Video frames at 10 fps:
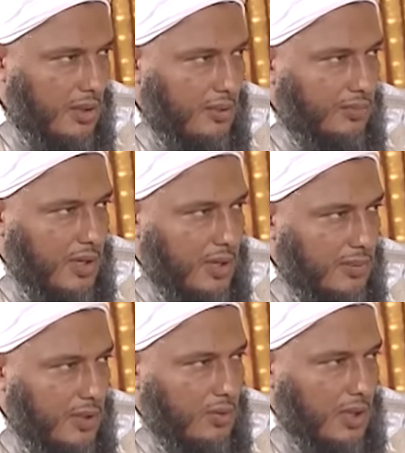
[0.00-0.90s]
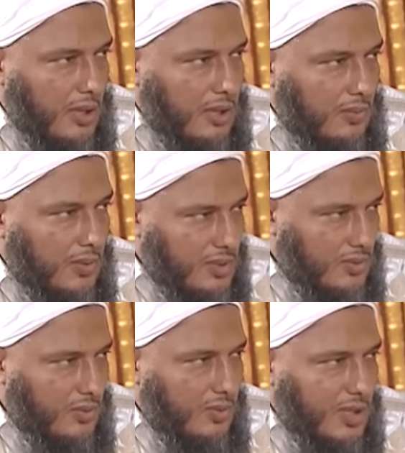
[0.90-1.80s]
فالكبير العظيم
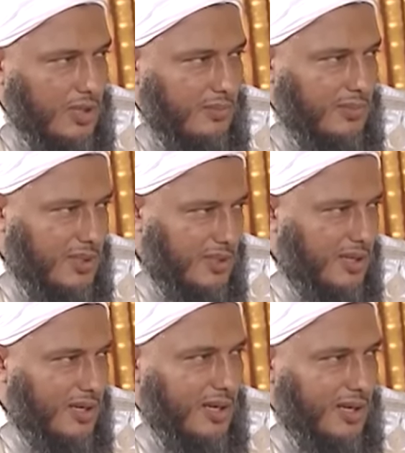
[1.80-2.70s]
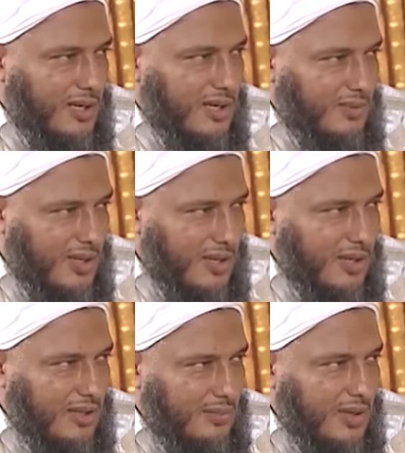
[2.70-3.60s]
يصور قدرا بالتجري على الكبير
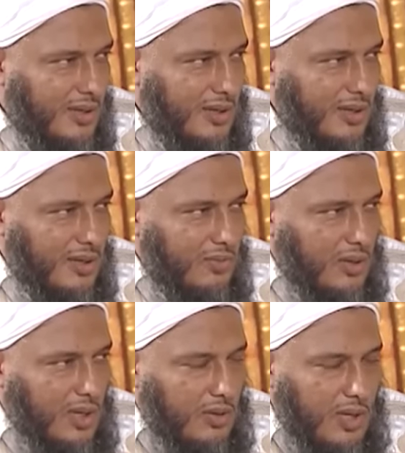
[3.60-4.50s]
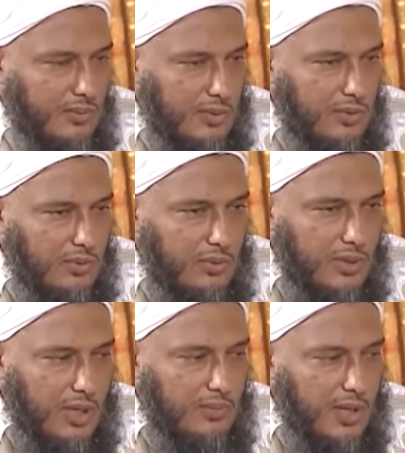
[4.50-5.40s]
العظيم ولع الخمر بالعقول
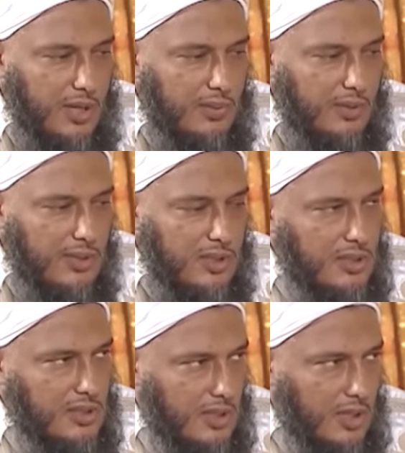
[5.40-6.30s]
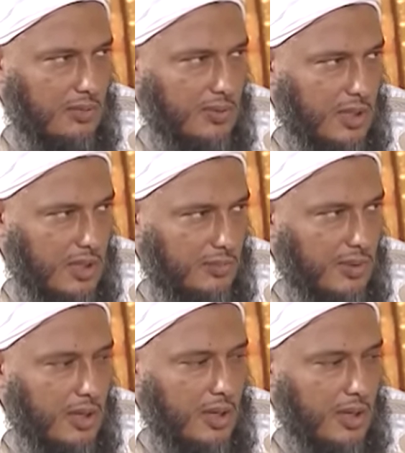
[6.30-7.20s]
رمى الخمر بتنجيسها وبالتحريم
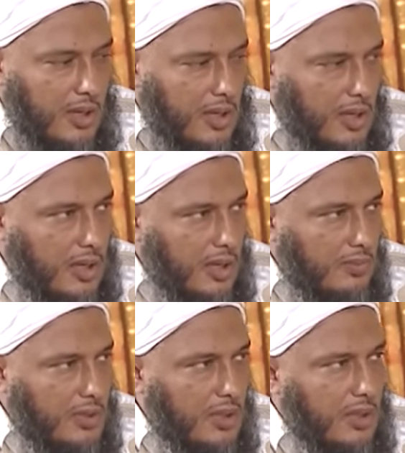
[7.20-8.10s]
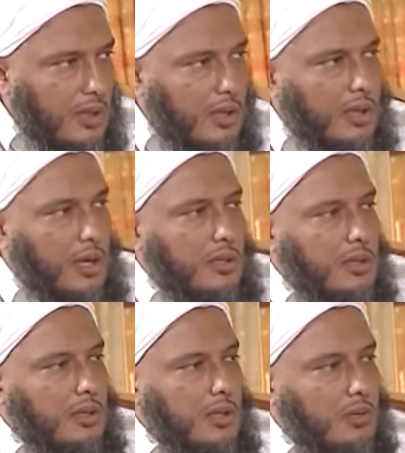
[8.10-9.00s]
كذلك لا بد
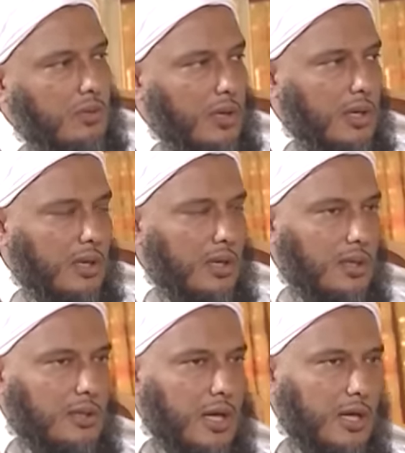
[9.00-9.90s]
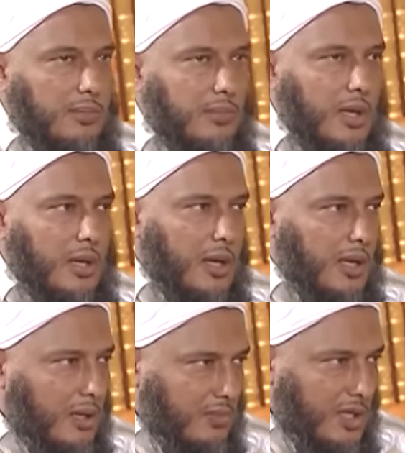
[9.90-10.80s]
أن يكون الطالب
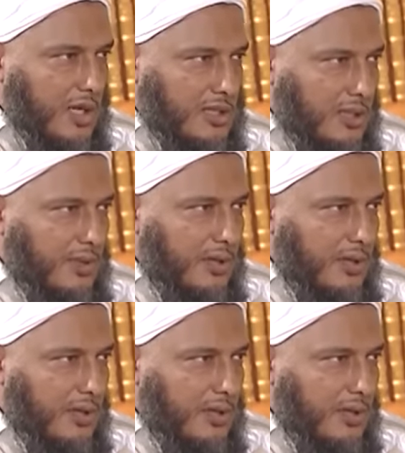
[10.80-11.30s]
غير متعصب